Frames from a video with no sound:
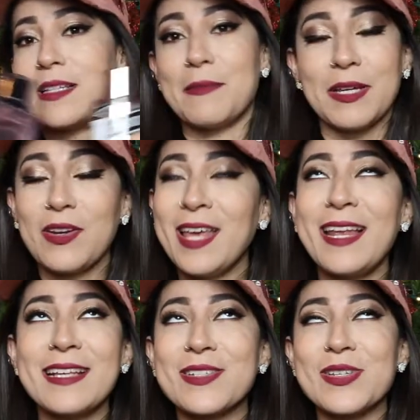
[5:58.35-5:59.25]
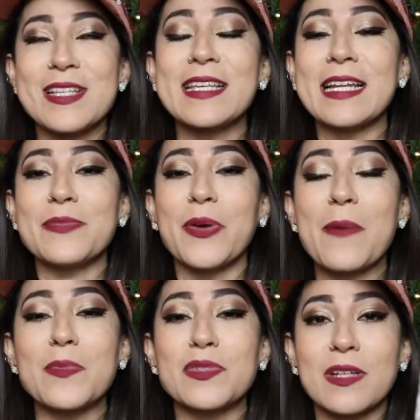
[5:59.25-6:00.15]
La mayoría de las cosas que les voy a
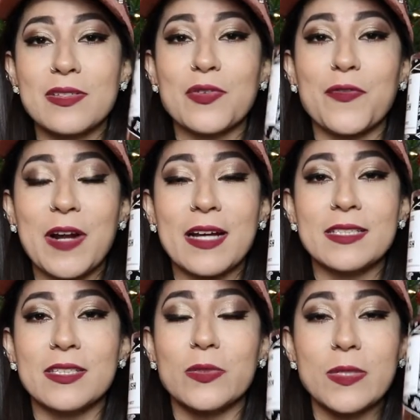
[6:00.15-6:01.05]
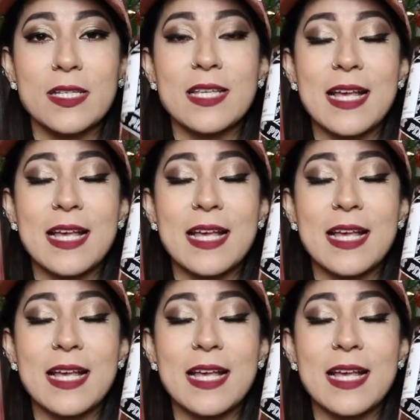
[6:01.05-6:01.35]
mostrar son fragancias dulces.